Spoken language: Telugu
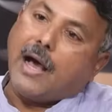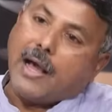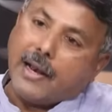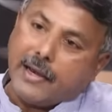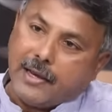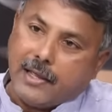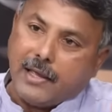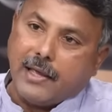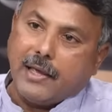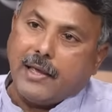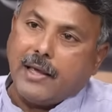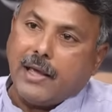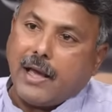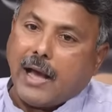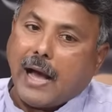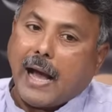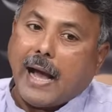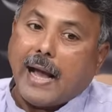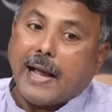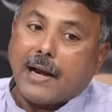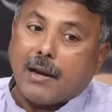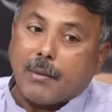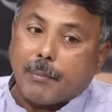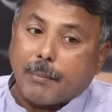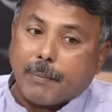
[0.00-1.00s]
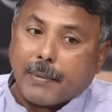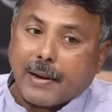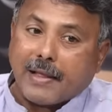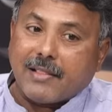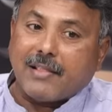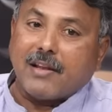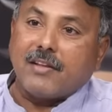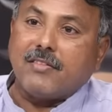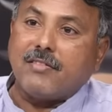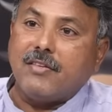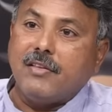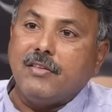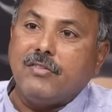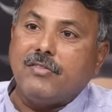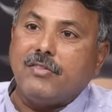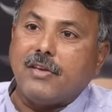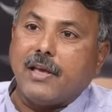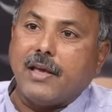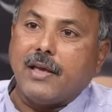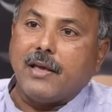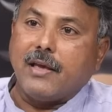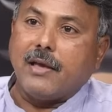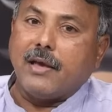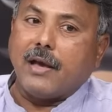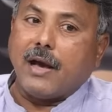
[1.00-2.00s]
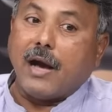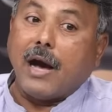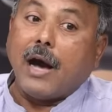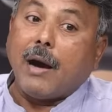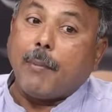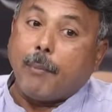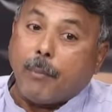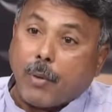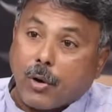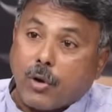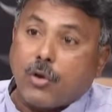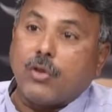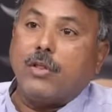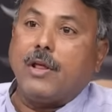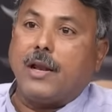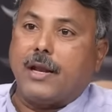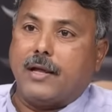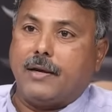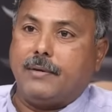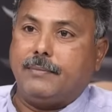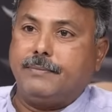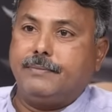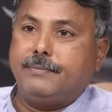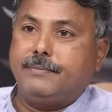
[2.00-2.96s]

అని ఆయన ప్రదర్శించే ఆ పట్టుదల